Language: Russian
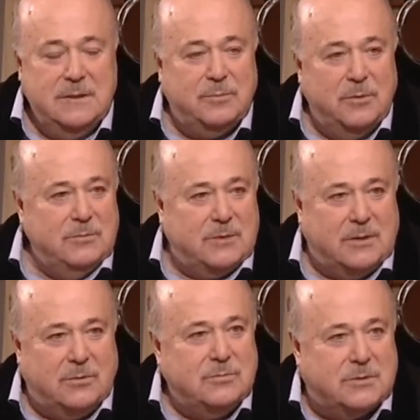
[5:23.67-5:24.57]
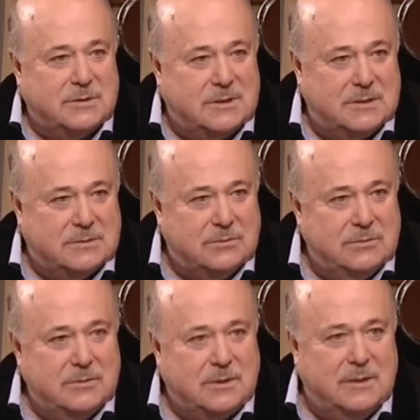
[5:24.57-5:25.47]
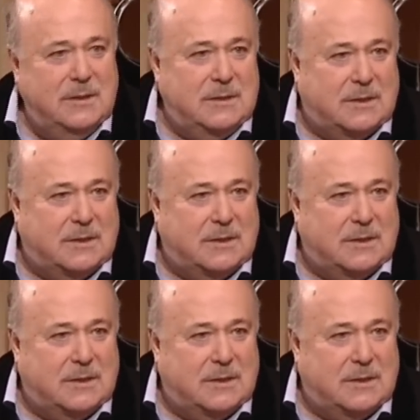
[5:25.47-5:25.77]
не помню, какому-то съезду, к